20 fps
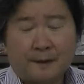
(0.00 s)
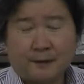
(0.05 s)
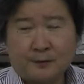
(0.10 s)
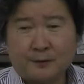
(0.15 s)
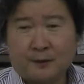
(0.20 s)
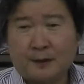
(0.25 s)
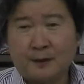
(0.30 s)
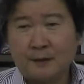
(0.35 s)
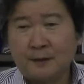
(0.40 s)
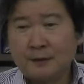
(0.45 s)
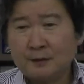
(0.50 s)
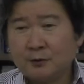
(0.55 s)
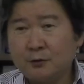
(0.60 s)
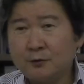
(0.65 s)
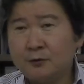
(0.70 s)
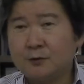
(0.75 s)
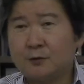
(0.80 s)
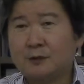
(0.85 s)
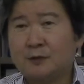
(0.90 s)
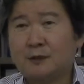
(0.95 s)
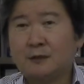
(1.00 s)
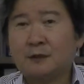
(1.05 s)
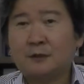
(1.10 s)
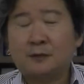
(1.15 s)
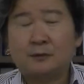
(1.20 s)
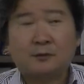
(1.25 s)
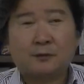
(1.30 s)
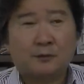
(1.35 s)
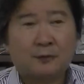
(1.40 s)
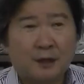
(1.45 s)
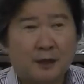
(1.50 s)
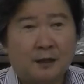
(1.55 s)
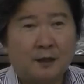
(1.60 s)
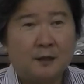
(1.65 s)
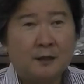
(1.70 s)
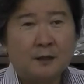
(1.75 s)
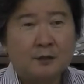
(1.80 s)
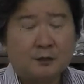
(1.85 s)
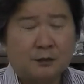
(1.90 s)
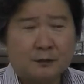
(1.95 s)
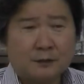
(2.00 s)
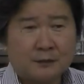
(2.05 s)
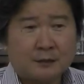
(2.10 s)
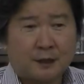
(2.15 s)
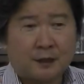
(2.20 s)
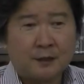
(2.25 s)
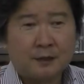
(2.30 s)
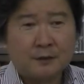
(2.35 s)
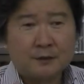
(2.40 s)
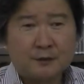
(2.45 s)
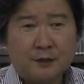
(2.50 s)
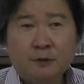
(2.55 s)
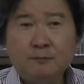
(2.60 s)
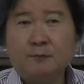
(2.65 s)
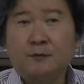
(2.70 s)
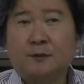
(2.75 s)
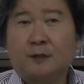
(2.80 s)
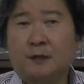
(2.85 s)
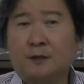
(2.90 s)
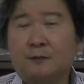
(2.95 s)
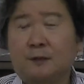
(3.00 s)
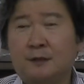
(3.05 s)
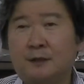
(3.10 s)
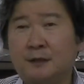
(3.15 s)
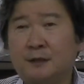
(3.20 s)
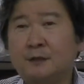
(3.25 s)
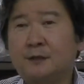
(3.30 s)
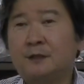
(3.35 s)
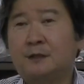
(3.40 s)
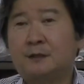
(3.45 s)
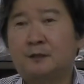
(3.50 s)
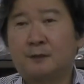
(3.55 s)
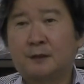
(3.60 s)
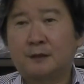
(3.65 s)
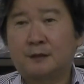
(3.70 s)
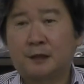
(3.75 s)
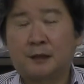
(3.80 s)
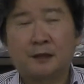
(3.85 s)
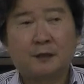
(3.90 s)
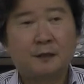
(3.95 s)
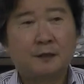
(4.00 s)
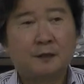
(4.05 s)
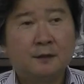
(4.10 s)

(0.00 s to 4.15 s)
あとは処理の仕方だとか、それがさ全部彼はできてきてるわけじゃん。